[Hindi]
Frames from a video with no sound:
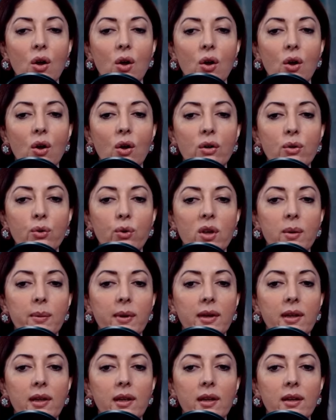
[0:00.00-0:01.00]
और क्योंकि
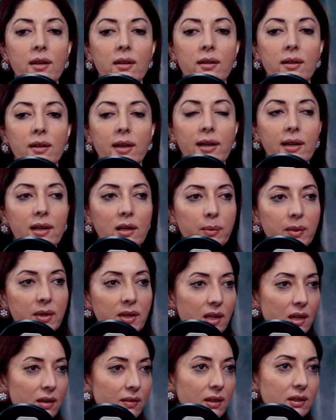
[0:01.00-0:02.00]
मैंने एल एल बी
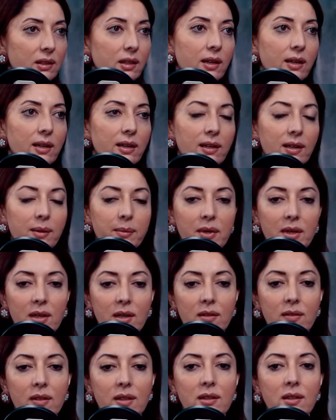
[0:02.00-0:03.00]
किया हुआ था एल एल एम
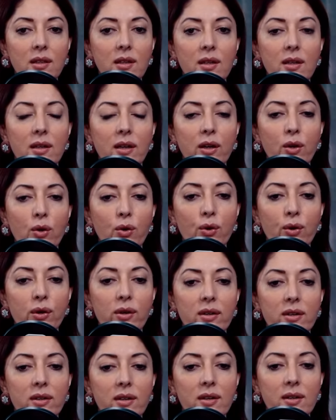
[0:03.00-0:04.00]
किया हुआ था और
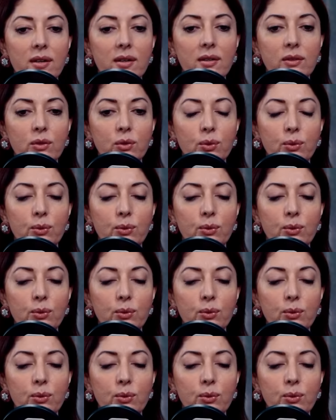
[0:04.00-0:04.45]
uh,